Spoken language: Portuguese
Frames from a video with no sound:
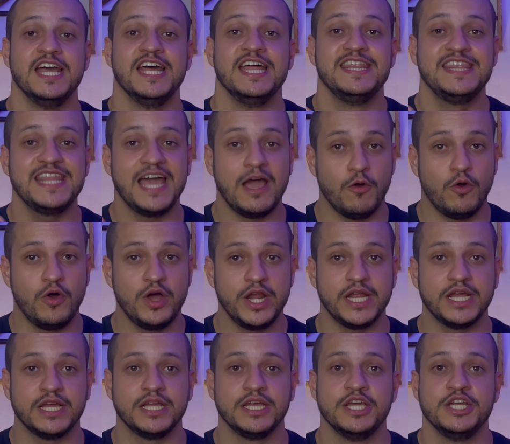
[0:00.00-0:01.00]
Na
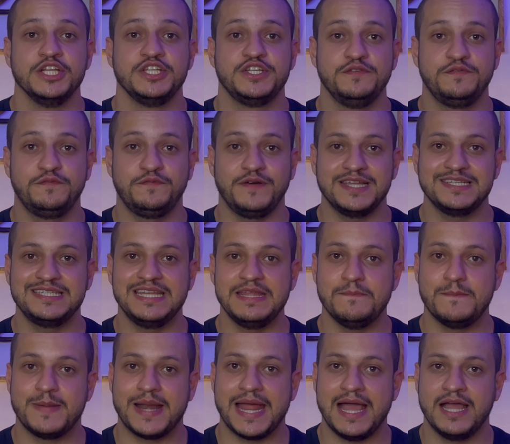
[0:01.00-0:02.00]
hora, te faz
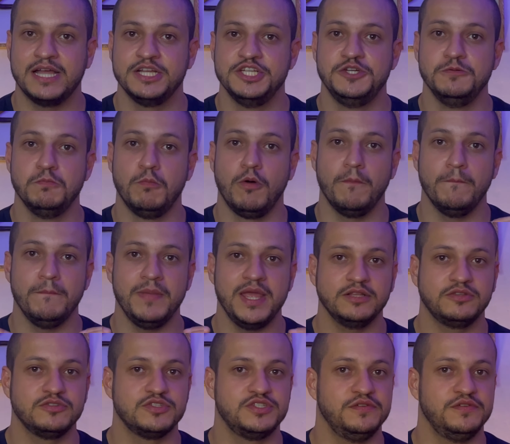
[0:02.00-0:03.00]
lembrar de momentos de